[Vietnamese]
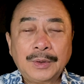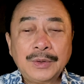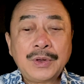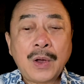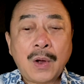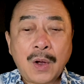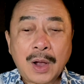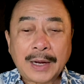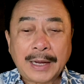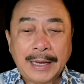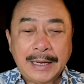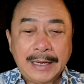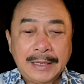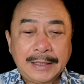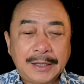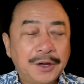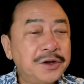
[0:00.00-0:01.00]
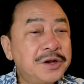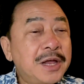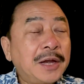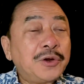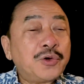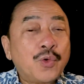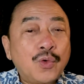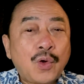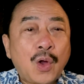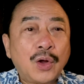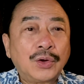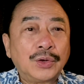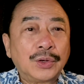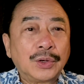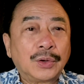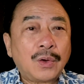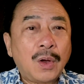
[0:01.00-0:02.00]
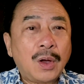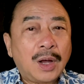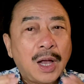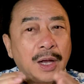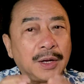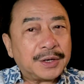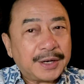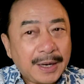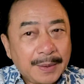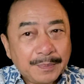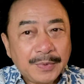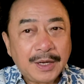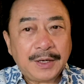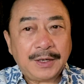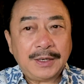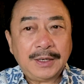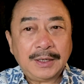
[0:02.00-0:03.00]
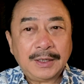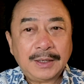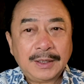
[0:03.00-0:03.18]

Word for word: do cái tính cách của con người con hơi khép kín